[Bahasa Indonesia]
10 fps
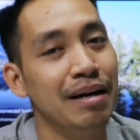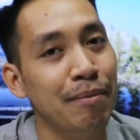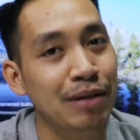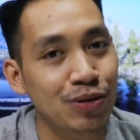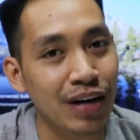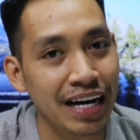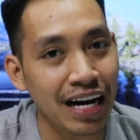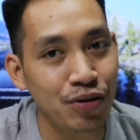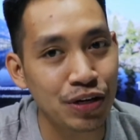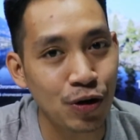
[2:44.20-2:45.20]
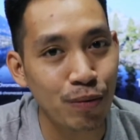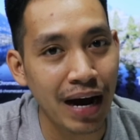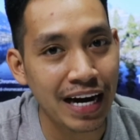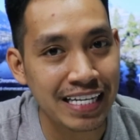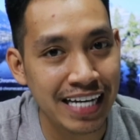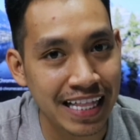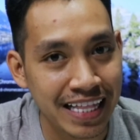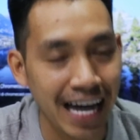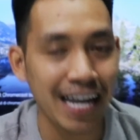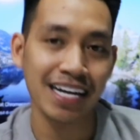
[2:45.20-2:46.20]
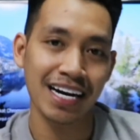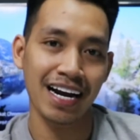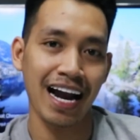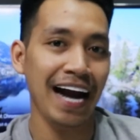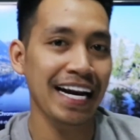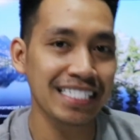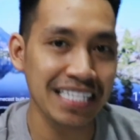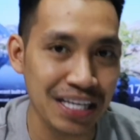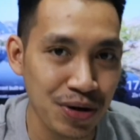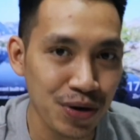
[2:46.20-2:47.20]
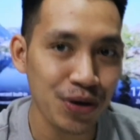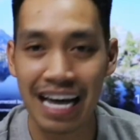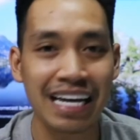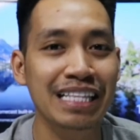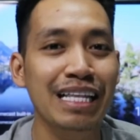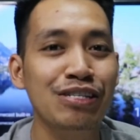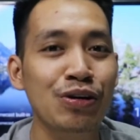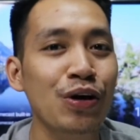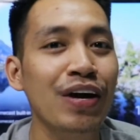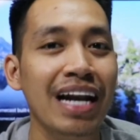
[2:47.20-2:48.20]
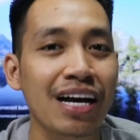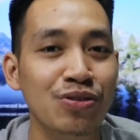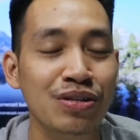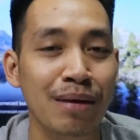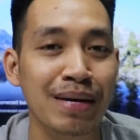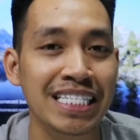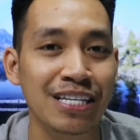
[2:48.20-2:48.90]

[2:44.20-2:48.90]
Kebetulan aku di rumah ada jantan, ada Cio, kita jodohin langsung sama